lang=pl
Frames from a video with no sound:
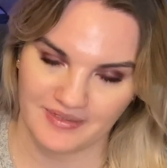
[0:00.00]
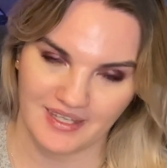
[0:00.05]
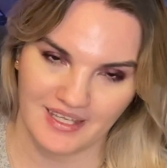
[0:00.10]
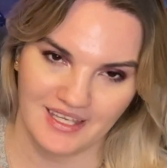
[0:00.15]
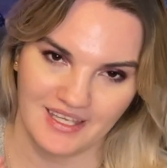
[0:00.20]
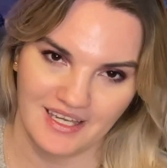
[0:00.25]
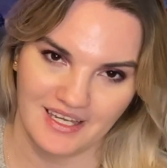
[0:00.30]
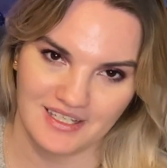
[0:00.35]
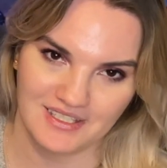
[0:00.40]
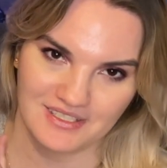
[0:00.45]

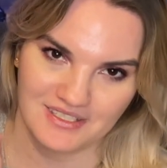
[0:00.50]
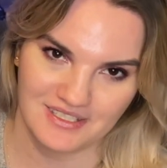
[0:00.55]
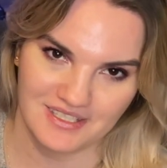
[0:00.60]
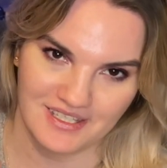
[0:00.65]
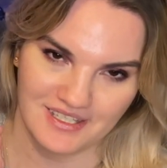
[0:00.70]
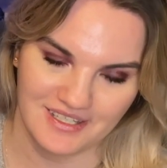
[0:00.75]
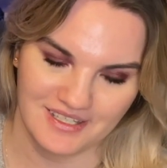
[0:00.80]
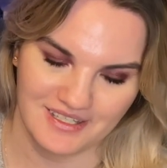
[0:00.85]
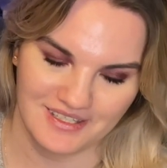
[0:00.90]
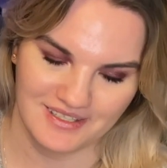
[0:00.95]
jak
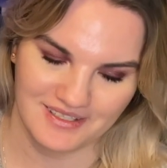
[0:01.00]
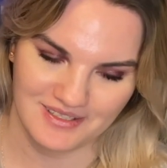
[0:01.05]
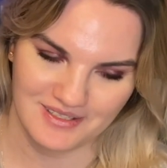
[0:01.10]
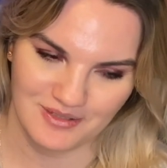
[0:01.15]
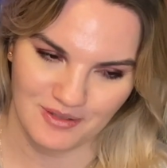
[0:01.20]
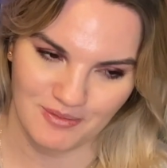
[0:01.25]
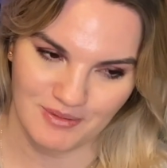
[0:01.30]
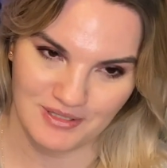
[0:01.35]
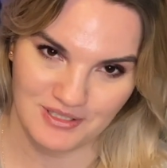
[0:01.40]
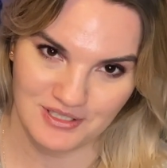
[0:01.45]
się
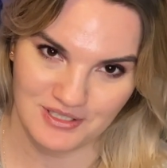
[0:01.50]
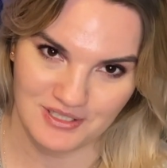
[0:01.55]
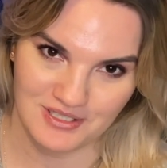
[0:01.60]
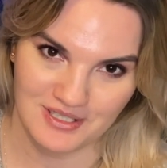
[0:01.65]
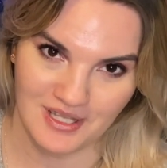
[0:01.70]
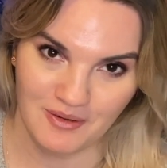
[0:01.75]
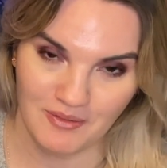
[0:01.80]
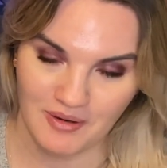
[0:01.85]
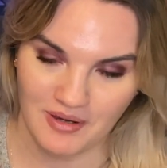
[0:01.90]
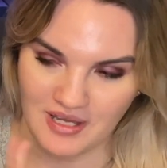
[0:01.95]
to będzie
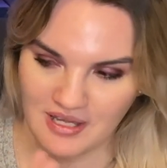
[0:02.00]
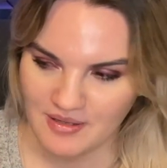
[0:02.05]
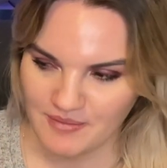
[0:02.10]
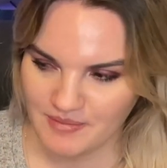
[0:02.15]
czytało,